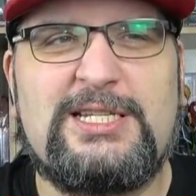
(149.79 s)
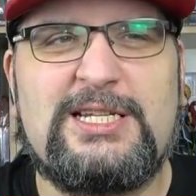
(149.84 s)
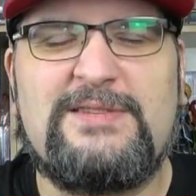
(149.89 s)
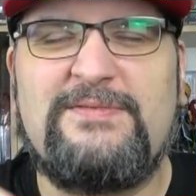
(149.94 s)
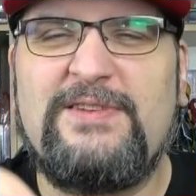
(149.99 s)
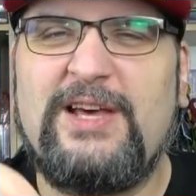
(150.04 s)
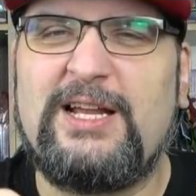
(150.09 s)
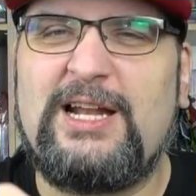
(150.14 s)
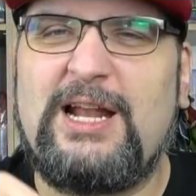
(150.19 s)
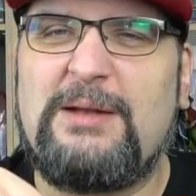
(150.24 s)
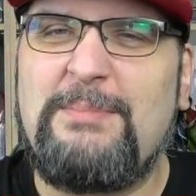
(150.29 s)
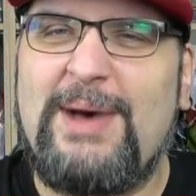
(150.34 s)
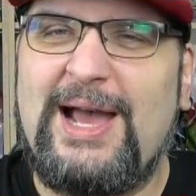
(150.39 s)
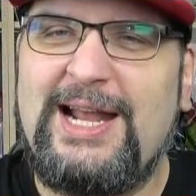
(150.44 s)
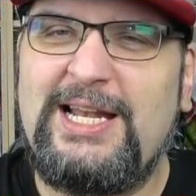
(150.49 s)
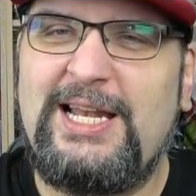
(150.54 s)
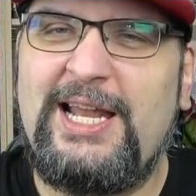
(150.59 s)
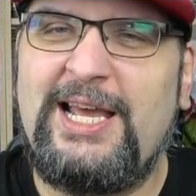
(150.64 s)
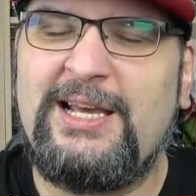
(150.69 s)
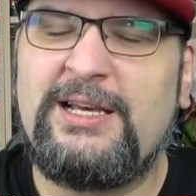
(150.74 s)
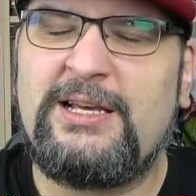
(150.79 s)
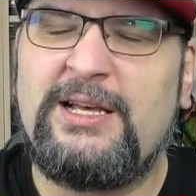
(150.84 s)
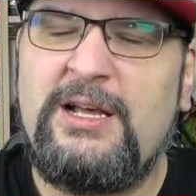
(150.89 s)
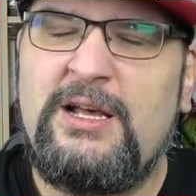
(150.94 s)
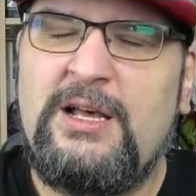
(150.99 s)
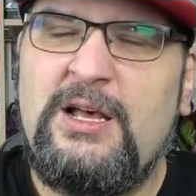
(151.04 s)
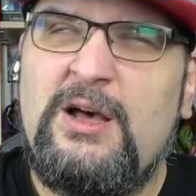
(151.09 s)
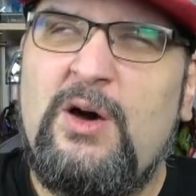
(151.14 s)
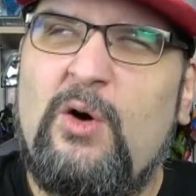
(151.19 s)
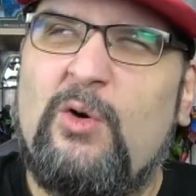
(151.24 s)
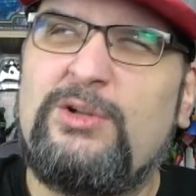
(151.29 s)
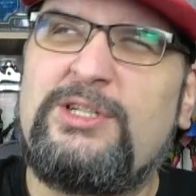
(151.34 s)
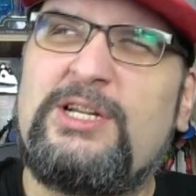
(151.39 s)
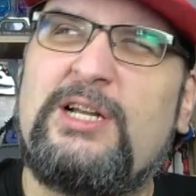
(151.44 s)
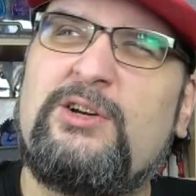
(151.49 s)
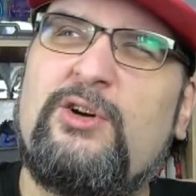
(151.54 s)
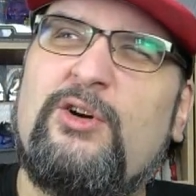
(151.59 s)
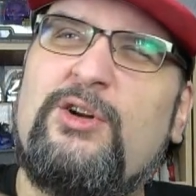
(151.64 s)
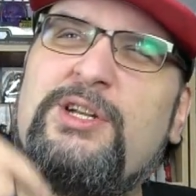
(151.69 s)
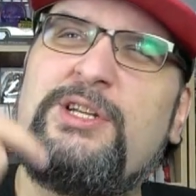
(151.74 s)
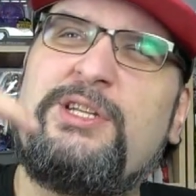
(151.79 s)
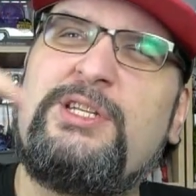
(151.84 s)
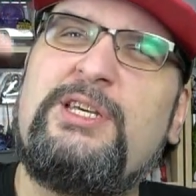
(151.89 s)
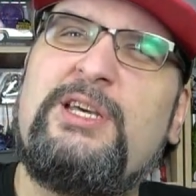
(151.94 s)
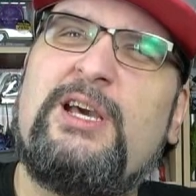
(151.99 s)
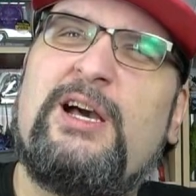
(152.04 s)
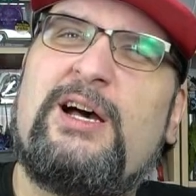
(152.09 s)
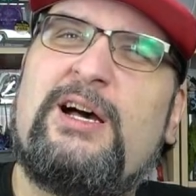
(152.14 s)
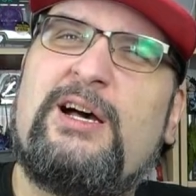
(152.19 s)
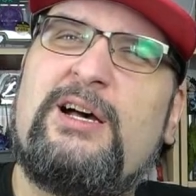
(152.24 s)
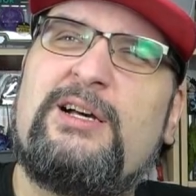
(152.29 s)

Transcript: Das wäre dann mein Link und dann könntet ihr,